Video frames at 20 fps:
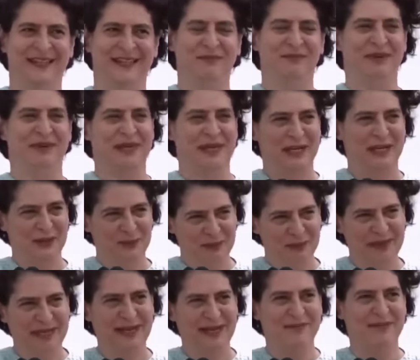मेरे
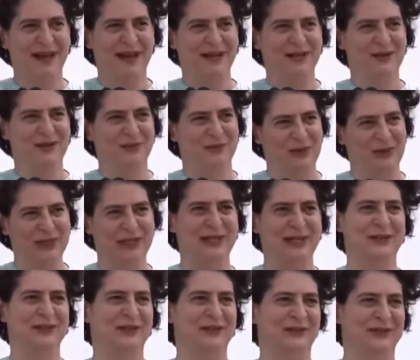यूपी के भाइयों बोलने
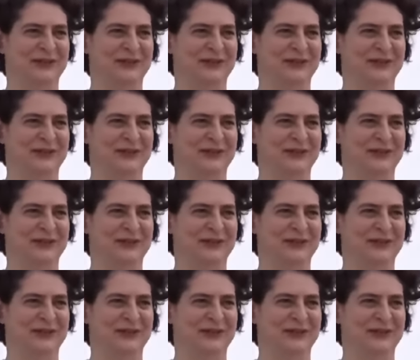दो